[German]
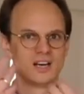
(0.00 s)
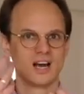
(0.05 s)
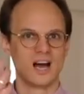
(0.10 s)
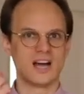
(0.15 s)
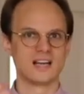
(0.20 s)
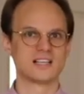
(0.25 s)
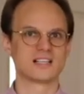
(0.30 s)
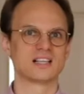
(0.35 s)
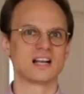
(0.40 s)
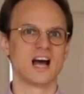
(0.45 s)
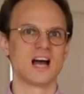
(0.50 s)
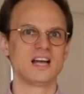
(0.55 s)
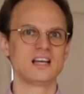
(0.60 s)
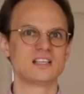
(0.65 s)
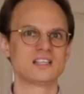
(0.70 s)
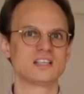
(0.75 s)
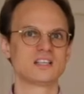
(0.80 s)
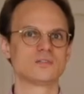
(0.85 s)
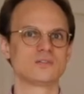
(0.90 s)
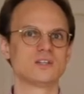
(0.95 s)
ein
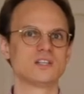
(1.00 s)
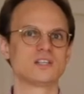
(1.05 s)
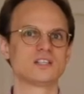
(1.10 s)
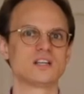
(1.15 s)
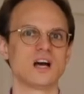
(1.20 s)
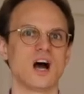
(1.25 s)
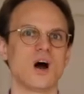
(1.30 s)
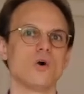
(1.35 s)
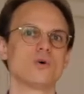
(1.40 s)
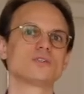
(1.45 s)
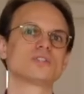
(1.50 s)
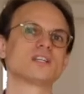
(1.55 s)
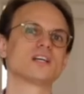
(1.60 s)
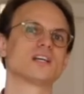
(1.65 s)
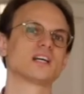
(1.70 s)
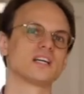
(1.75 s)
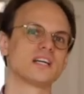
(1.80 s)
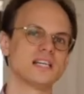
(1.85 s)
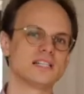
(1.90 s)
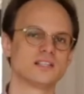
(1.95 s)
Gleichgewicht aus
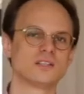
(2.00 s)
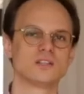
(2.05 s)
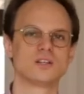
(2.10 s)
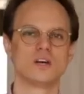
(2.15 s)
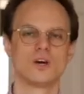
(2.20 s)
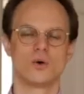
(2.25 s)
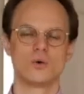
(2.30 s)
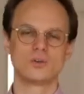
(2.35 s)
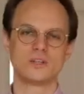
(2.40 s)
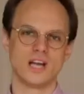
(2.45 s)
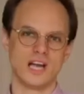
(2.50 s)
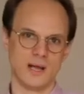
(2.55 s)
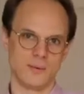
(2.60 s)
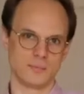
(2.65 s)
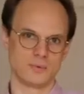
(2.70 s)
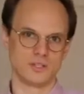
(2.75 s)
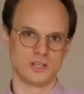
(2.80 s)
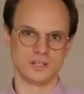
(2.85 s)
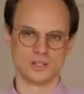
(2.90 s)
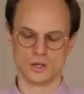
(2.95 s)
erregenden und
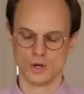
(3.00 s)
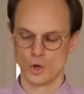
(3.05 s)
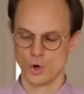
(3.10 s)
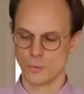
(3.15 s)
hemmenden